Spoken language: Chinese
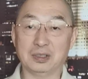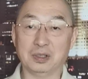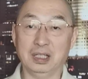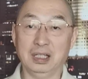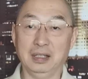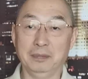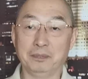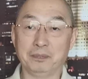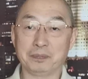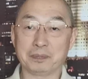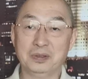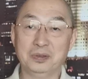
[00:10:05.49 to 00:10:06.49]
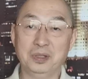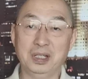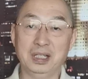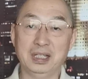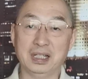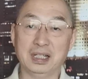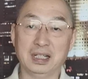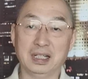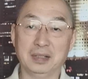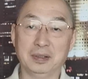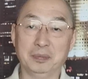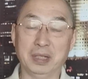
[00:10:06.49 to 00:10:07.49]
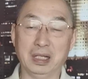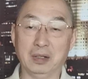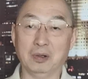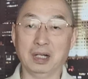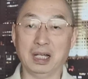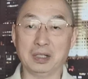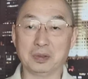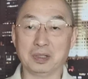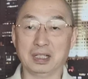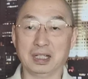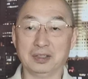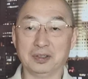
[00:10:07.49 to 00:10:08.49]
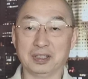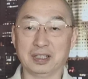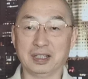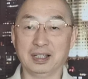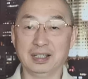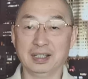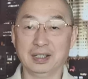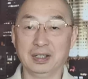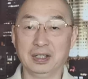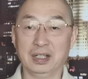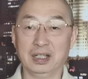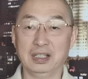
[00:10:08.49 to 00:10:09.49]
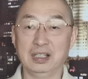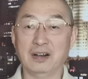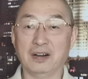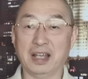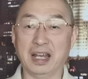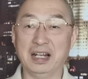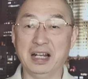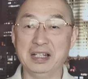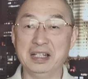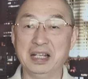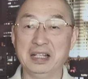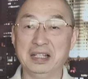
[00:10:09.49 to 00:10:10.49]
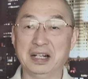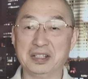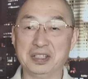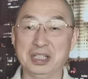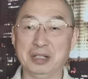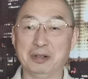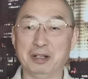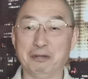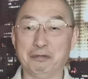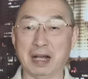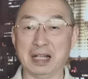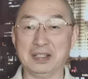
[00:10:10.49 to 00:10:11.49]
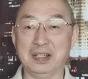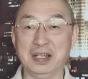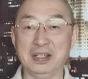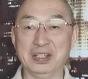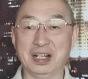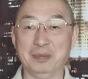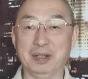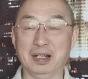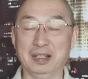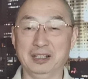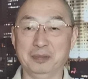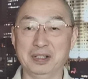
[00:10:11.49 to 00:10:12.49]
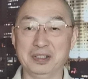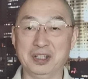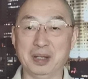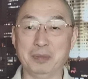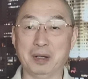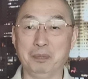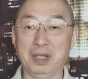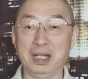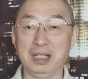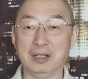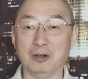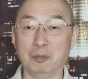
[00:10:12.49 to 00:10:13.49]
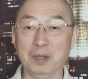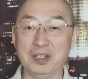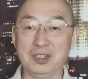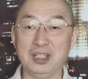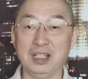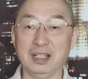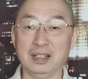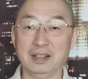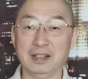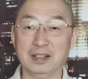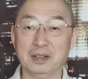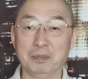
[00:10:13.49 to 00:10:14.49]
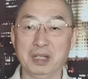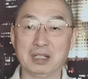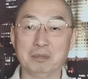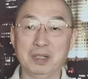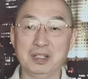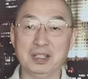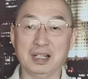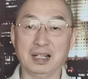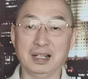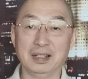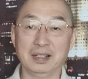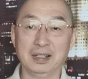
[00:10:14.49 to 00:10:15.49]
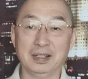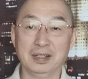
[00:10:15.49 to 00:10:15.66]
所以对这个美国来说呢，就是要给人家一点机会发泄一下嘛，要不然前面憋了一口闷气，憋什么闷气了？